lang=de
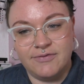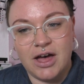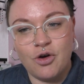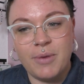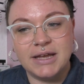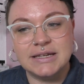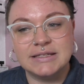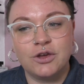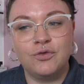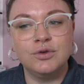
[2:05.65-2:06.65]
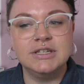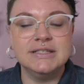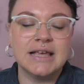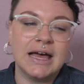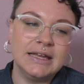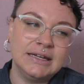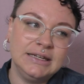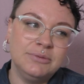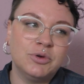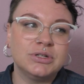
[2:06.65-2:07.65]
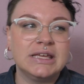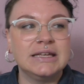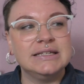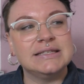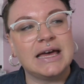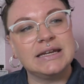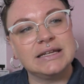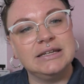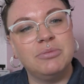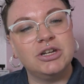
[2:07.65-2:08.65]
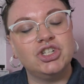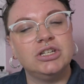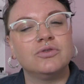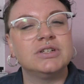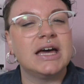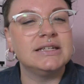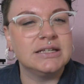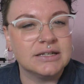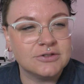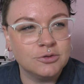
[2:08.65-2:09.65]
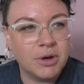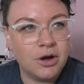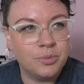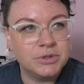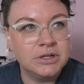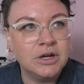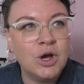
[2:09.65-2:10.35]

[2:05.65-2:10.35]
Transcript: Warum hat er sich für diese eine Liebe und gegen diese andere Liebe entschieden? Und hat er das überhaupt?